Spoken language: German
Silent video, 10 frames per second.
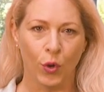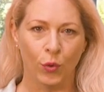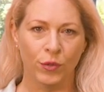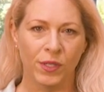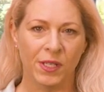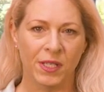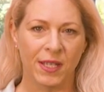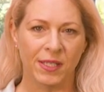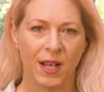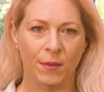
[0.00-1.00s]
und sie sich
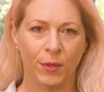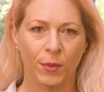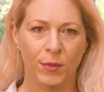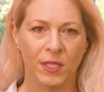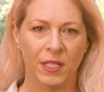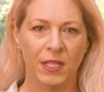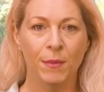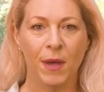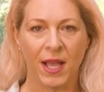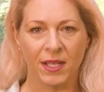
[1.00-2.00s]
deshalb mit den
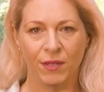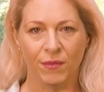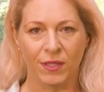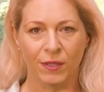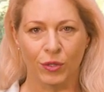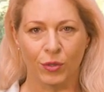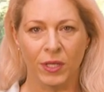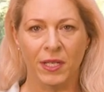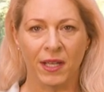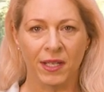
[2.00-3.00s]
Klimaaktivisten
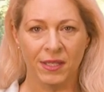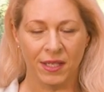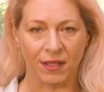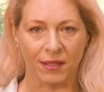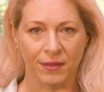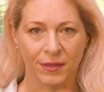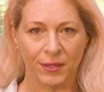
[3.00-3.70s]
solidarisiere.